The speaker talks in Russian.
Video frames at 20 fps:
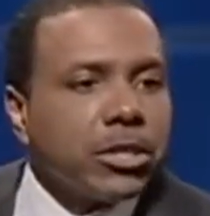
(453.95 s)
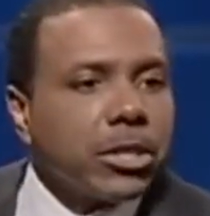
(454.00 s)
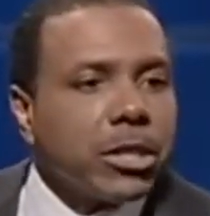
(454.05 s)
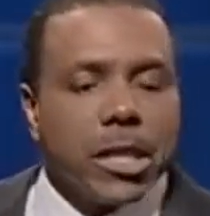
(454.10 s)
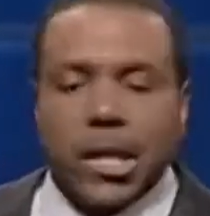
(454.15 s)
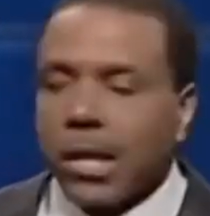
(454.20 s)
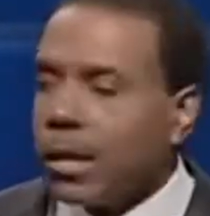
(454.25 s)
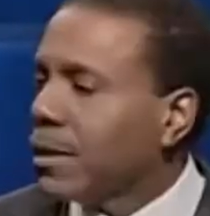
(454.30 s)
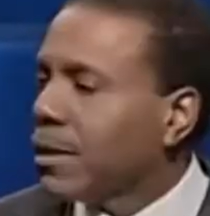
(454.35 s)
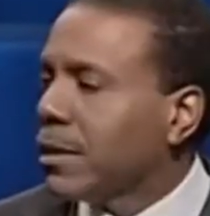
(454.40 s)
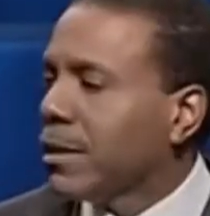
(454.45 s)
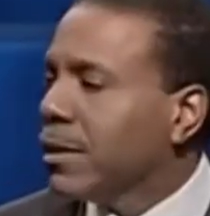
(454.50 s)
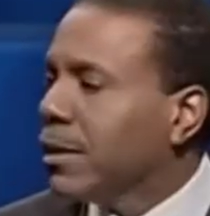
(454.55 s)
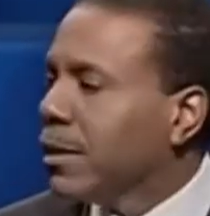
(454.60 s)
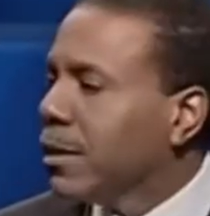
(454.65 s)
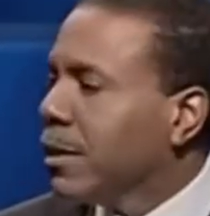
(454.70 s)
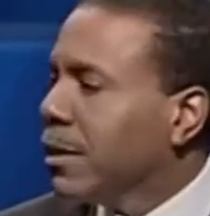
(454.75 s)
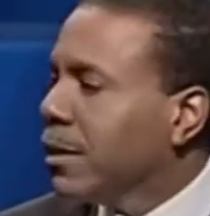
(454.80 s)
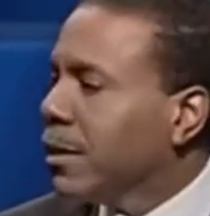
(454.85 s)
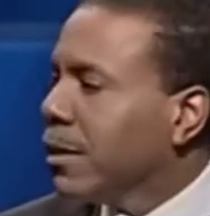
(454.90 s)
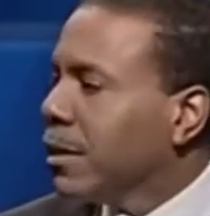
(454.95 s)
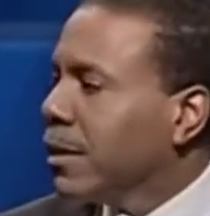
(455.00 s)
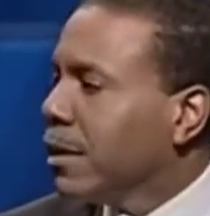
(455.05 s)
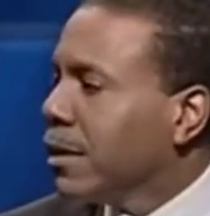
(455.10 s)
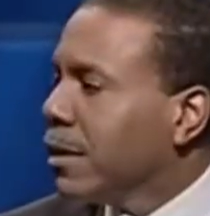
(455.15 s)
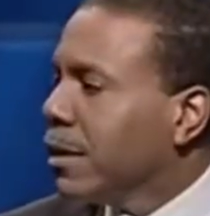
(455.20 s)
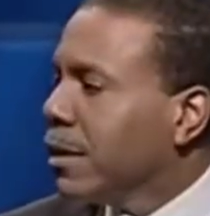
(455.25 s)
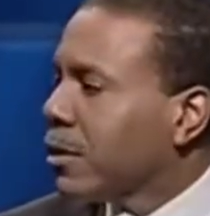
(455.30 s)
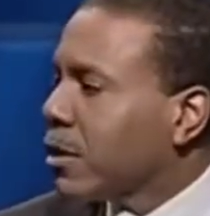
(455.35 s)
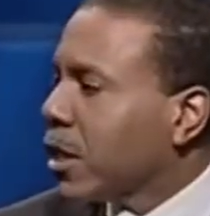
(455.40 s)
то получите последствия
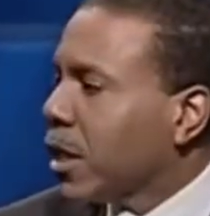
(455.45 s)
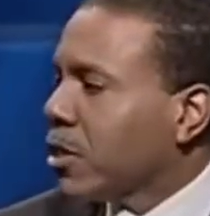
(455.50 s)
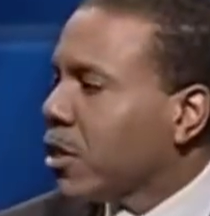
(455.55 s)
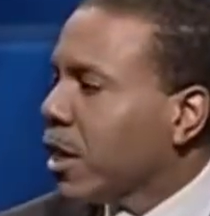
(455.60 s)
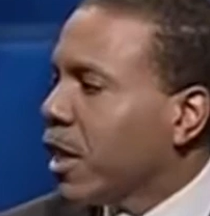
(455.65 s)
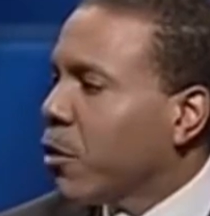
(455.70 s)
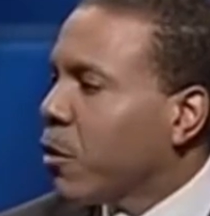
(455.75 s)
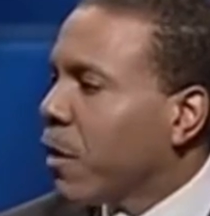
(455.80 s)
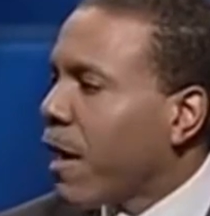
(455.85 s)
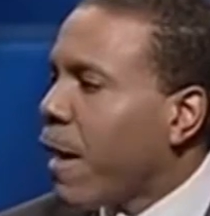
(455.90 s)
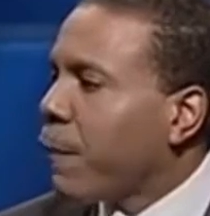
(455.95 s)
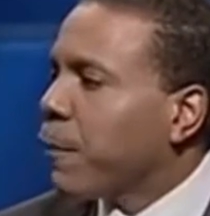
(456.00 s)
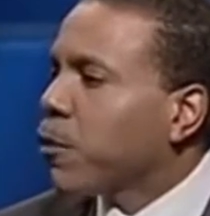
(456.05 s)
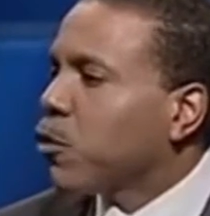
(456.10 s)
своего решения.